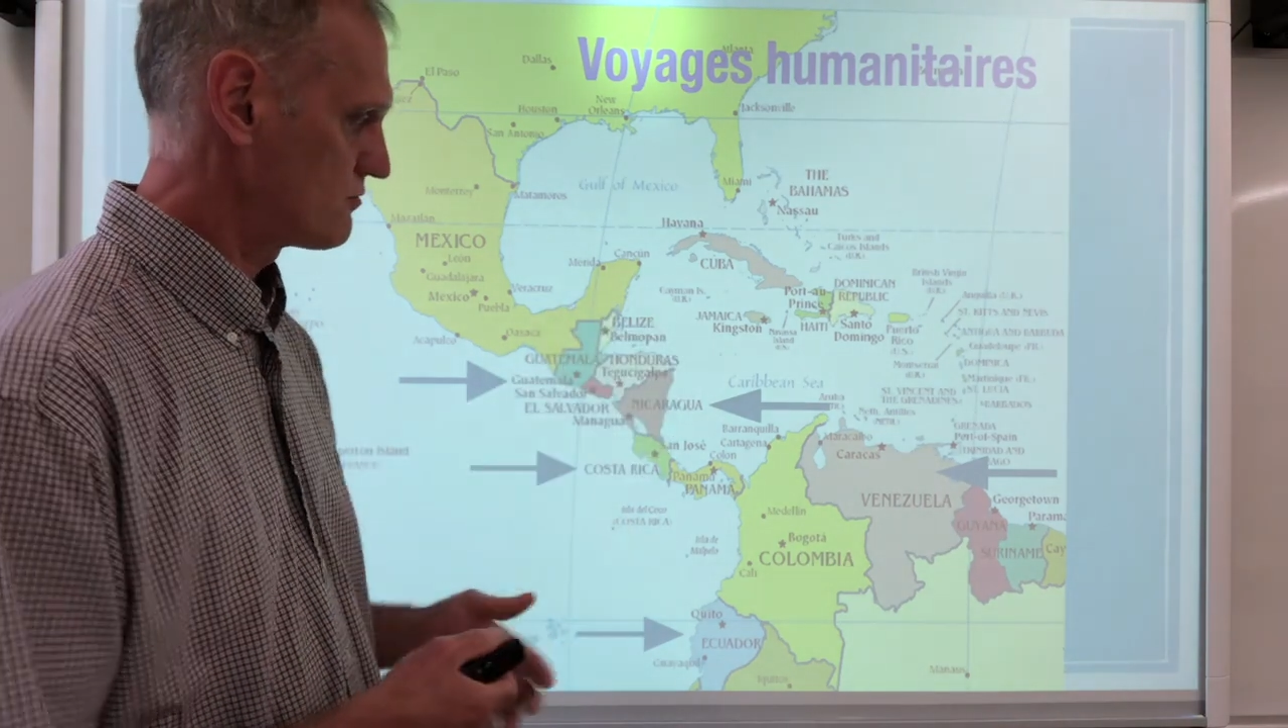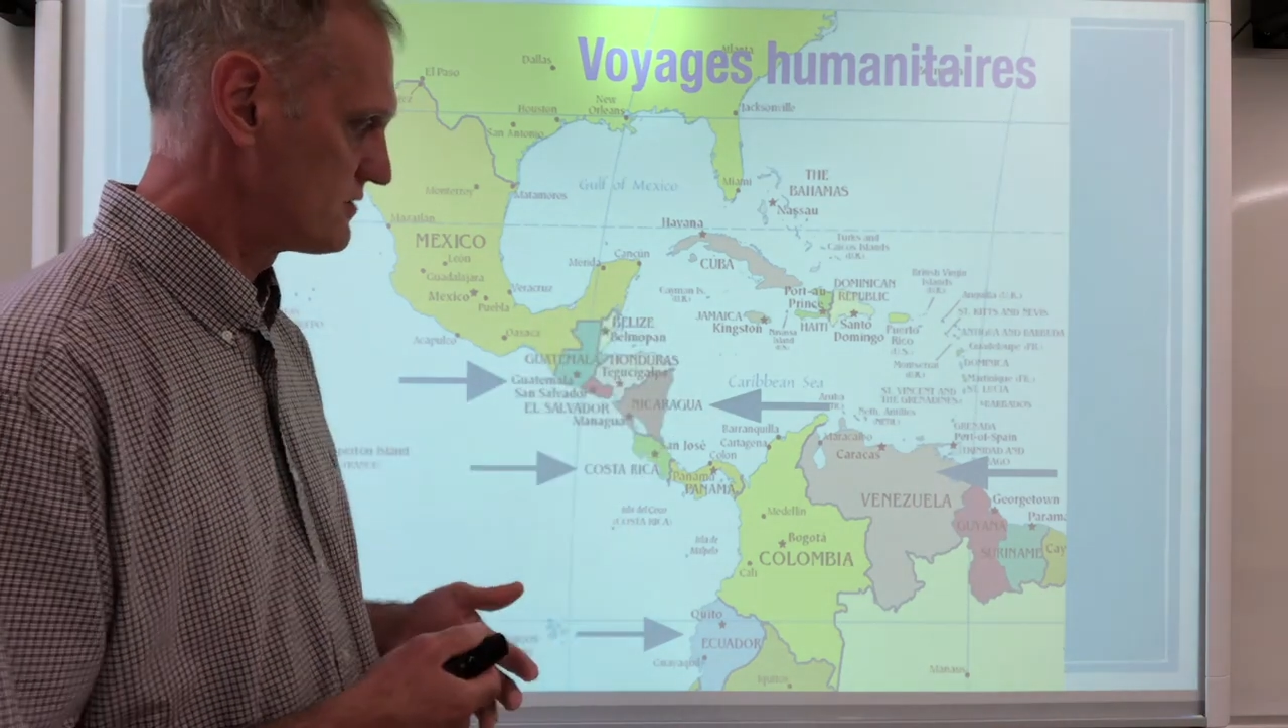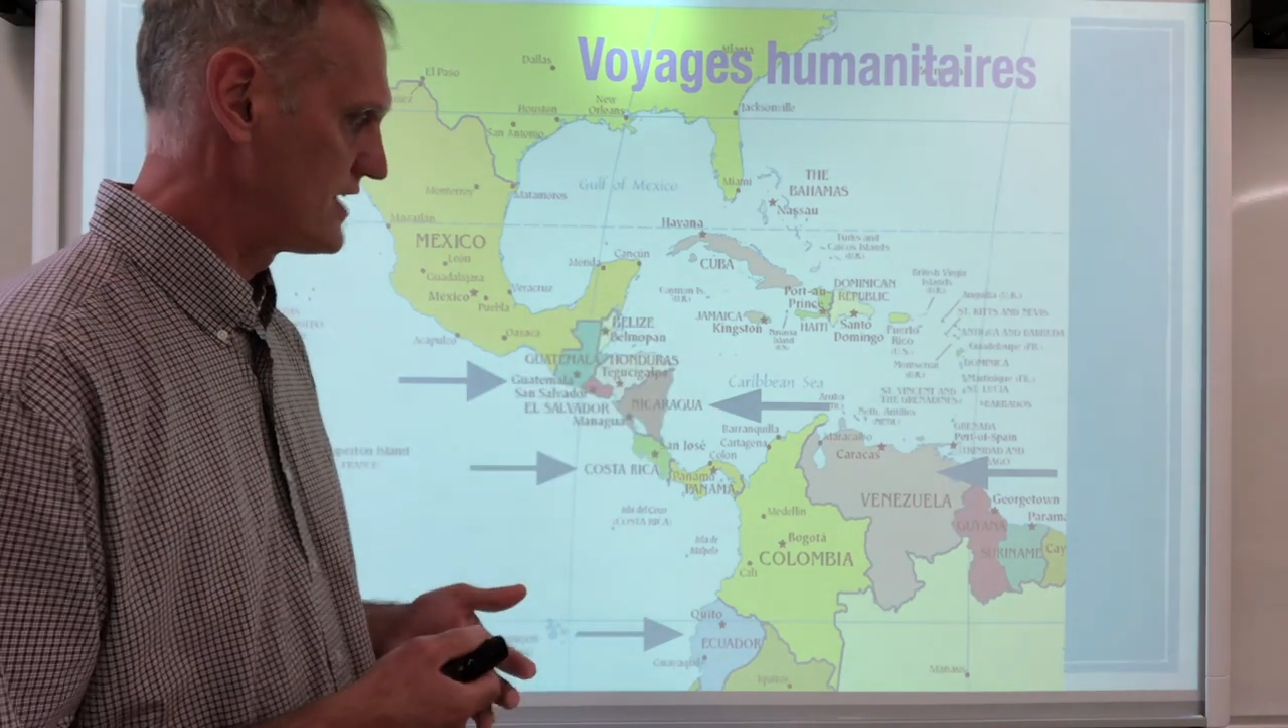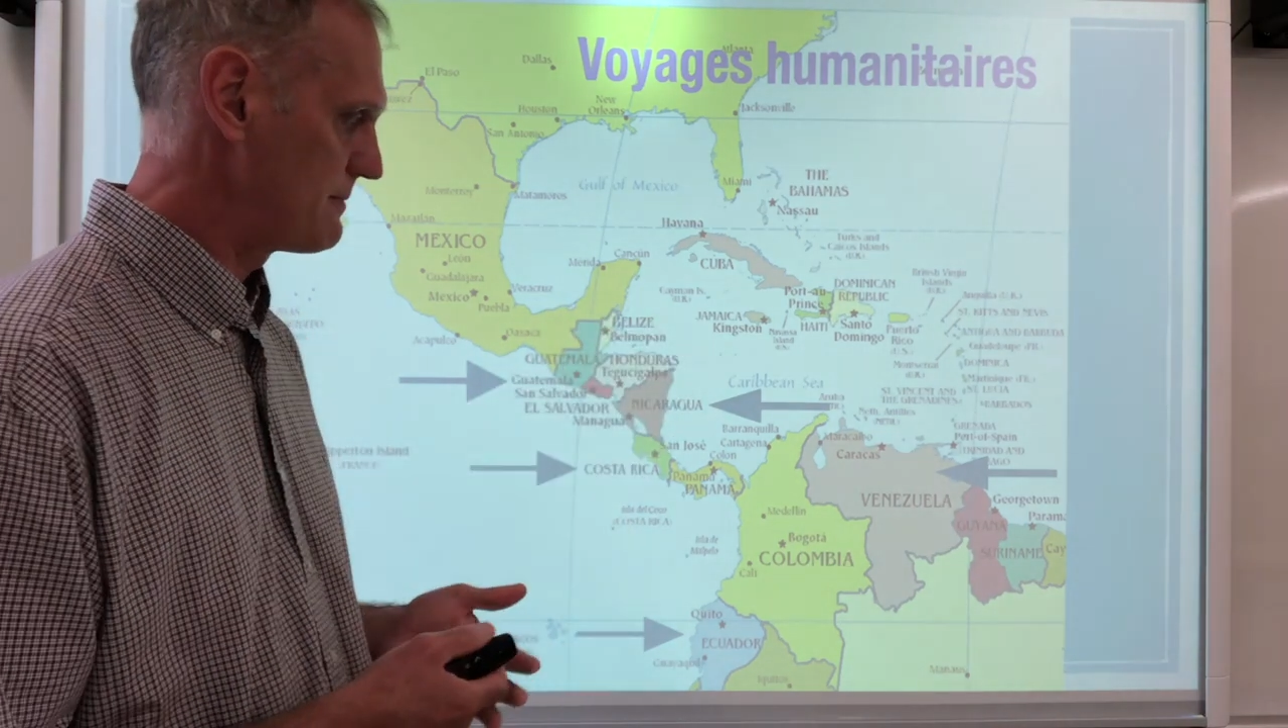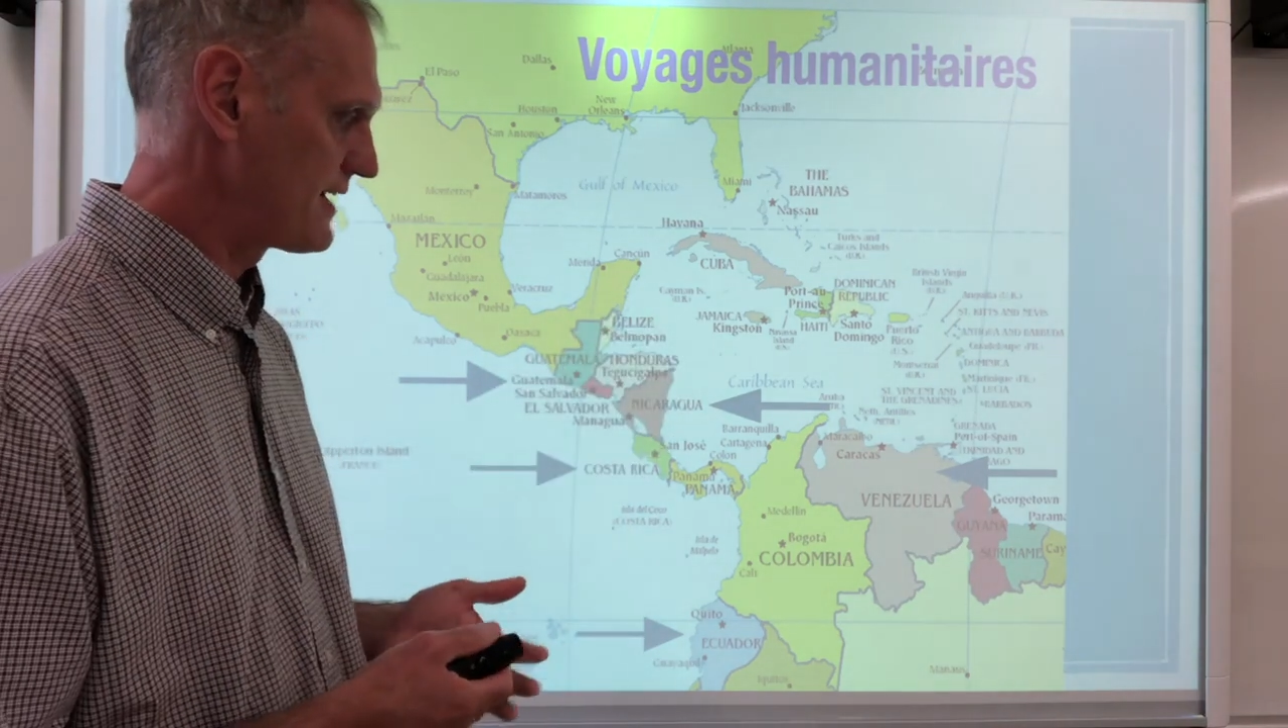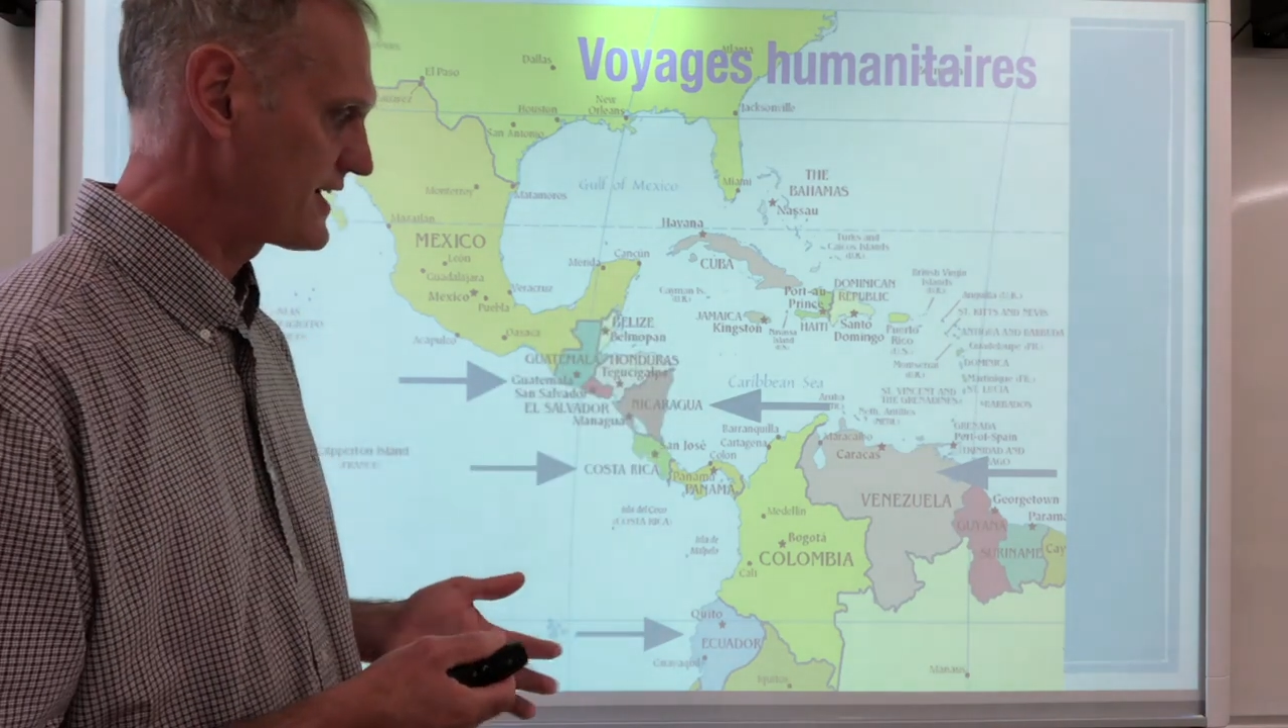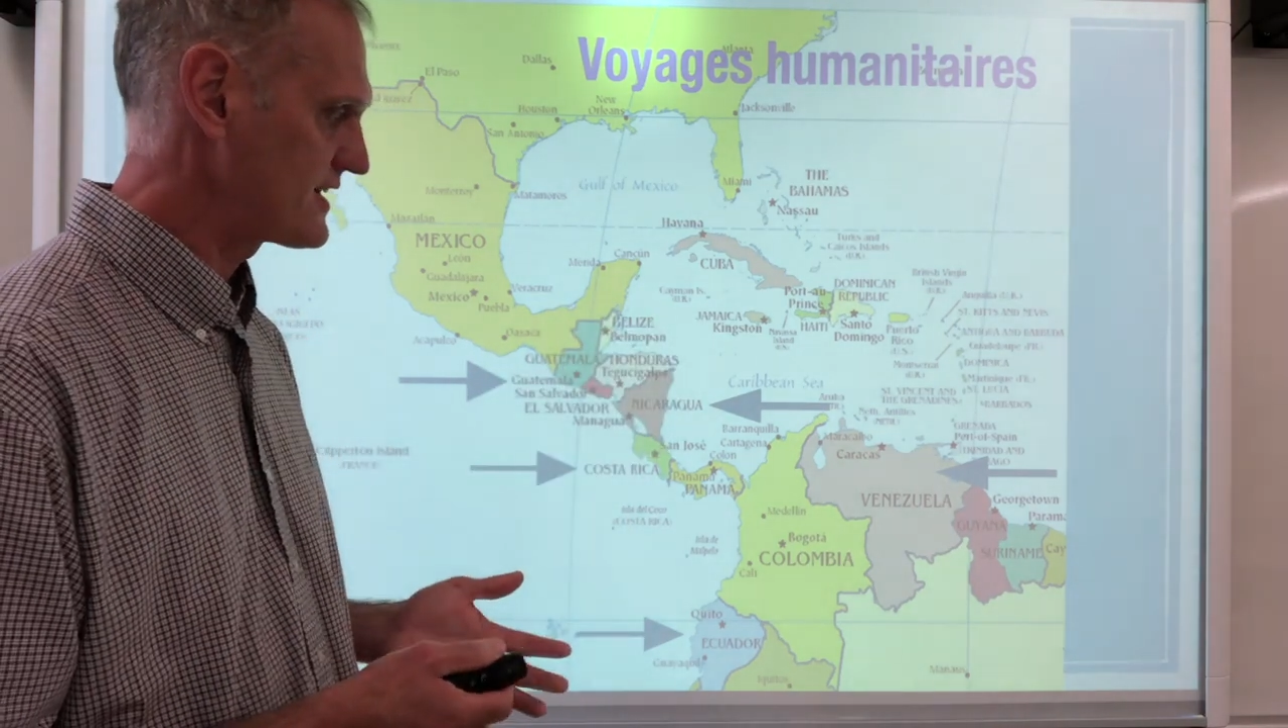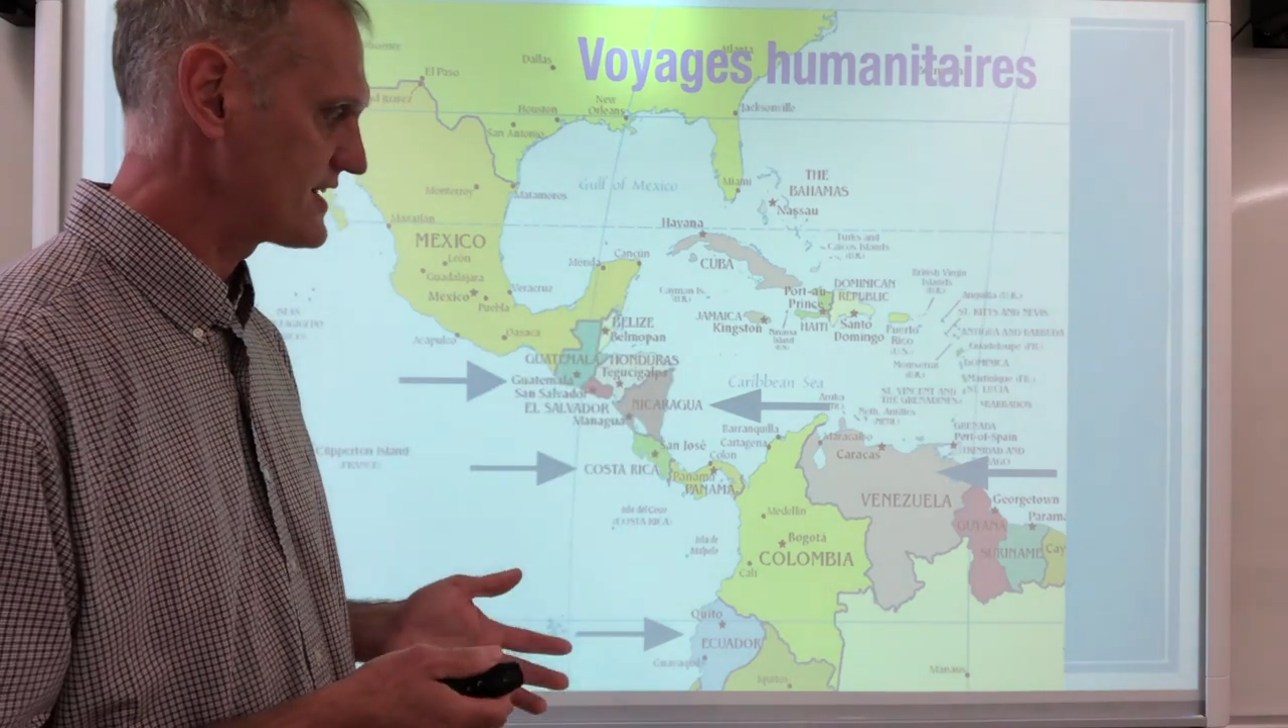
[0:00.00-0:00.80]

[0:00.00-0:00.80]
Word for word: d'Amérique